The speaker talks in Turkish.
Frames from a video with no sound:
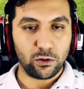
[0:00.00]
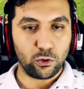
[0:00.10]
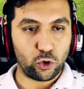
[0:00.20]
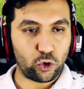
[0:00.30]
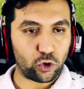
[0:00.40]

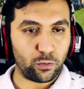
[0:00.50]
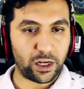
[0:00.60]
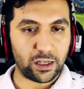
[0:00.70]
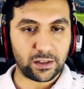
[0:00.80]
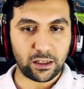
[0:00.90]
Düşüktü
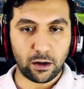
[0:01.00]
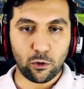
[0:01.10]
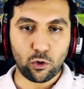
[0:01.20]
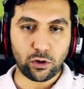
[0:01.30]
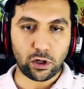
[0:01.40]
biraz ama
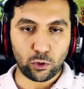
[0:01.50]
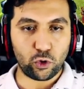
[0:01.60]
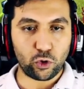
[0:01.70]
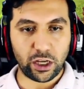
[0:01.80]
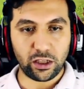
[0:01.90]
o kadar da
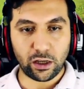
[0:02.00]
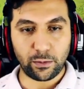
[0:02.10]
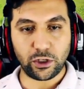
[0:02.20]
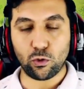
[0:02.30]
düşük değil tabii ki.